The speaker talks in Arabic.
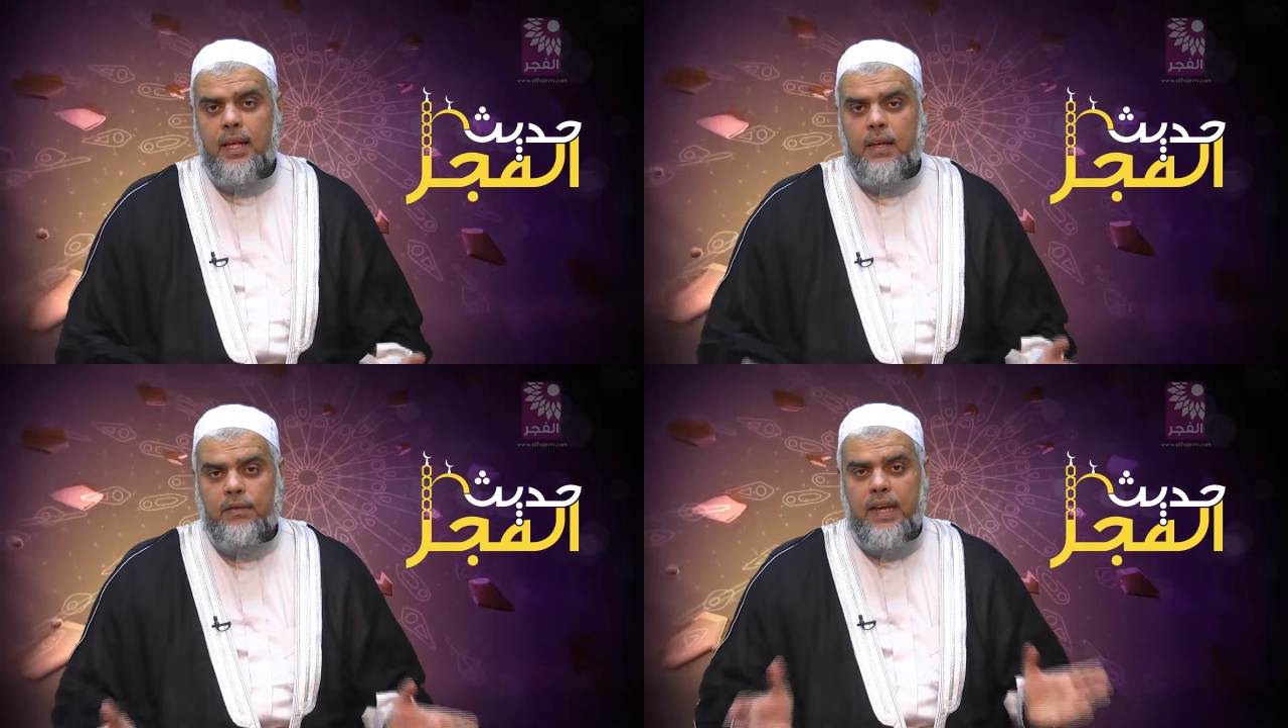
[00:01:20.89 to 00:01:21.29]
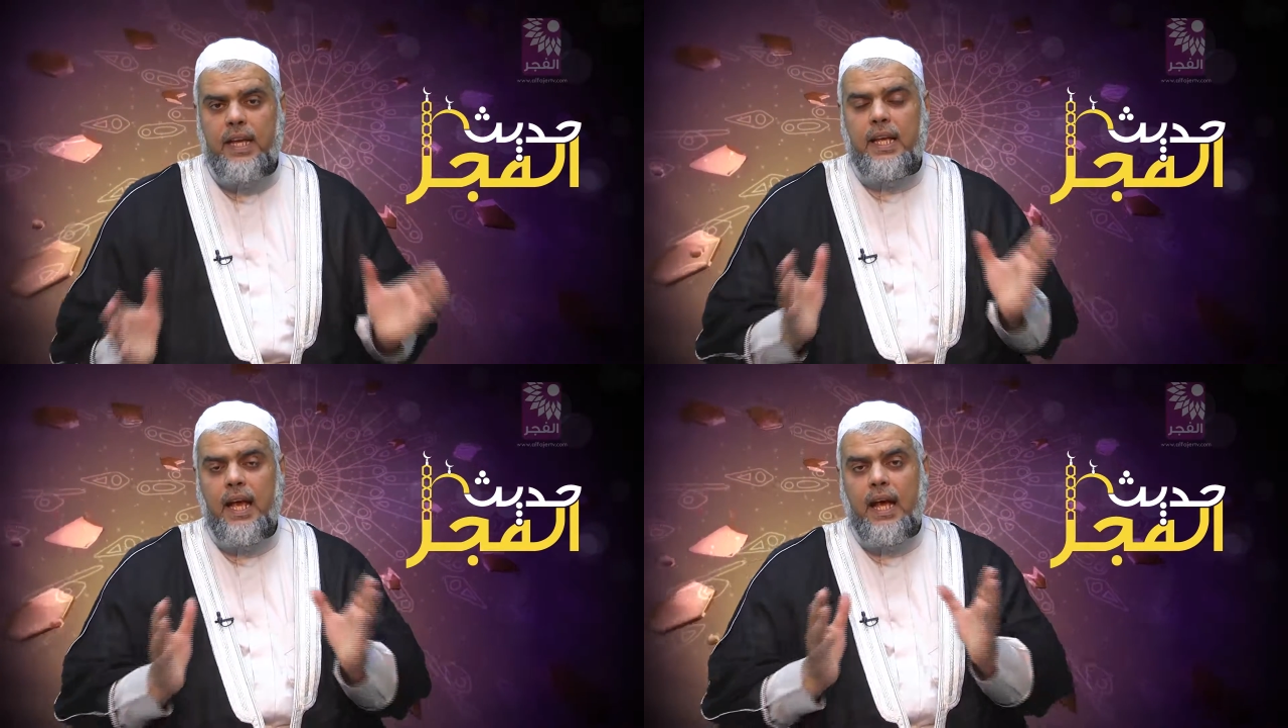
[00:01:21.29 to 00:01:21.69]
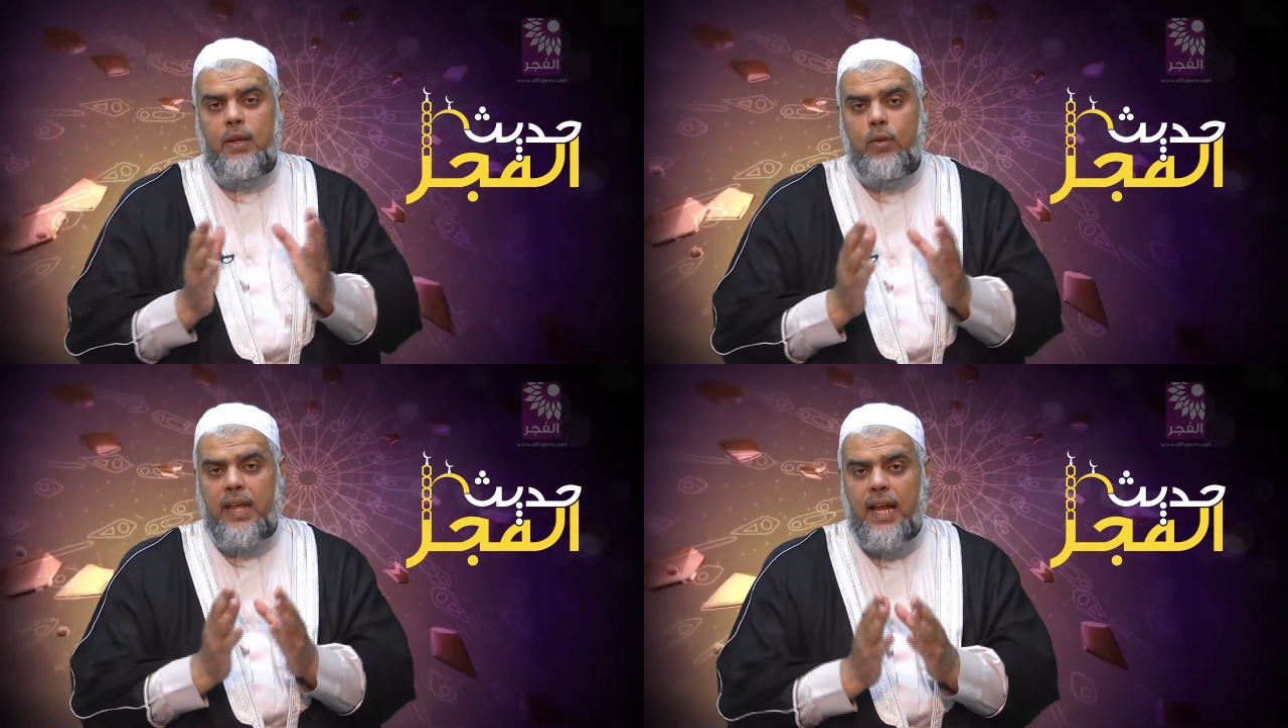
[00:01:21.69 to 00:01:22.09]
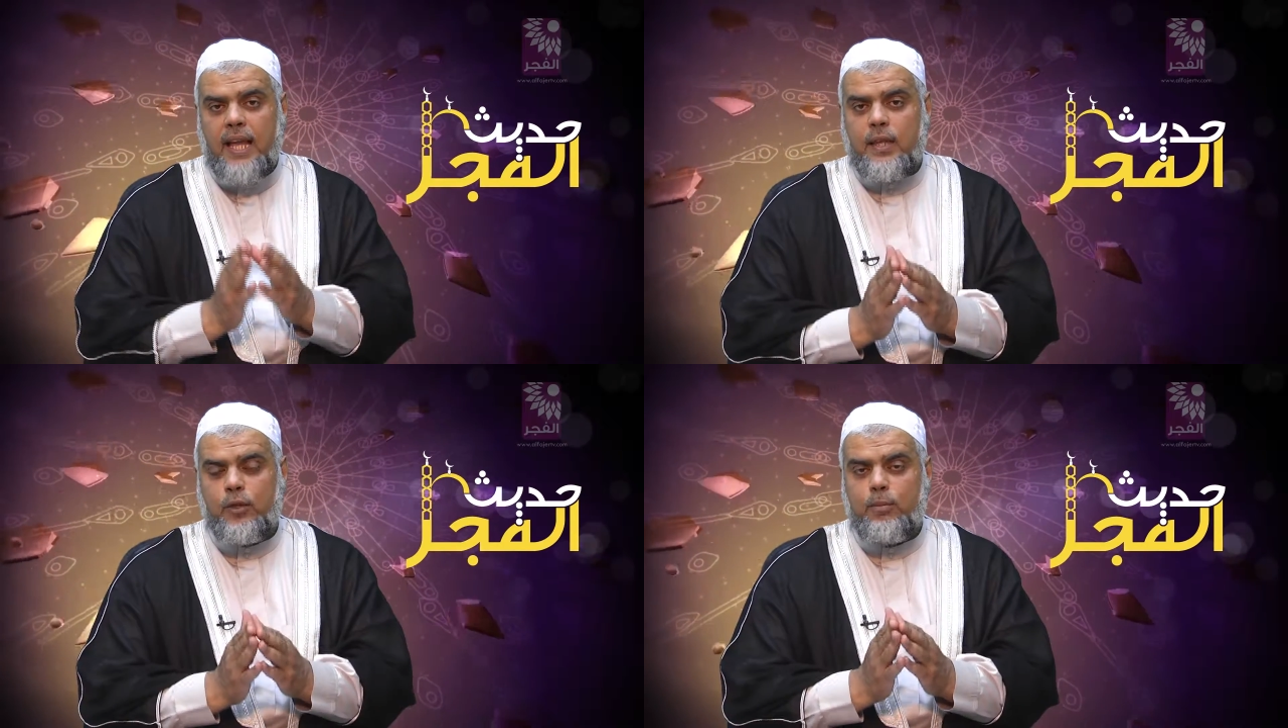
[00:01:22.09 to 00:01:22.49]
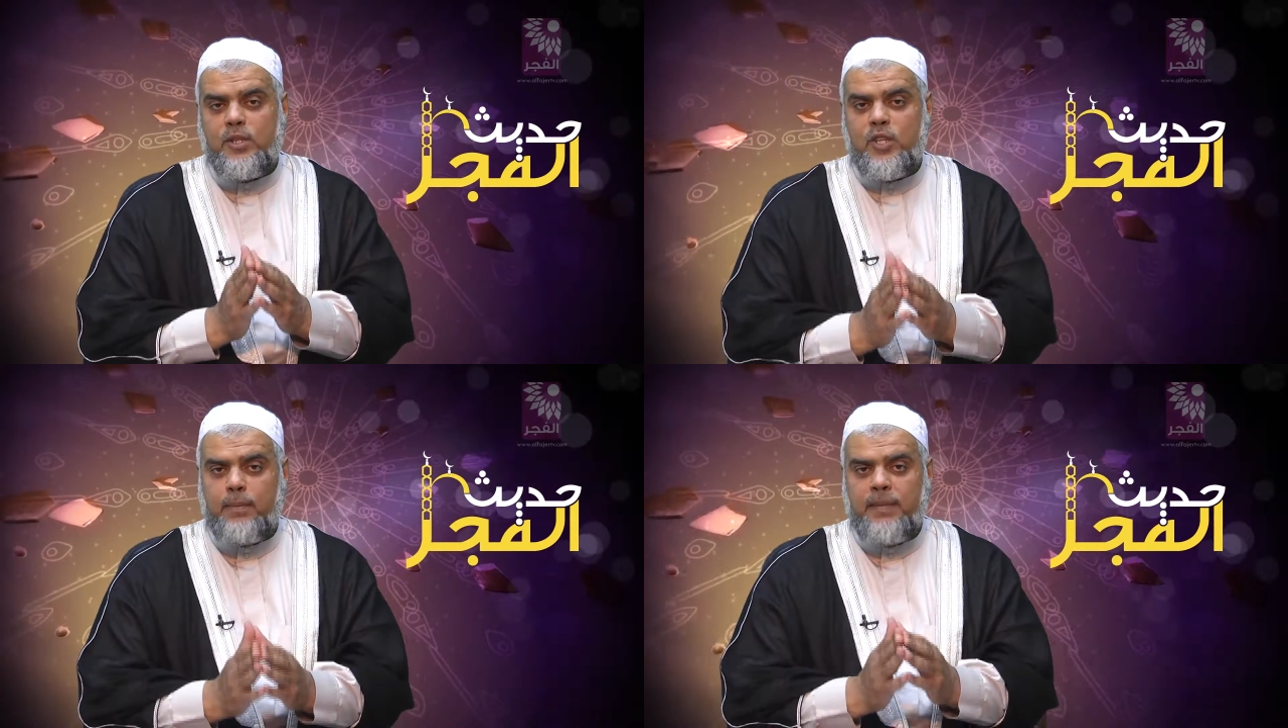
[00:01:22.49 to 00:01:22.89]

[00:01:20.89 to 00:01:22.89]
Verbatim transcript: في أن ثلاثة مستجاب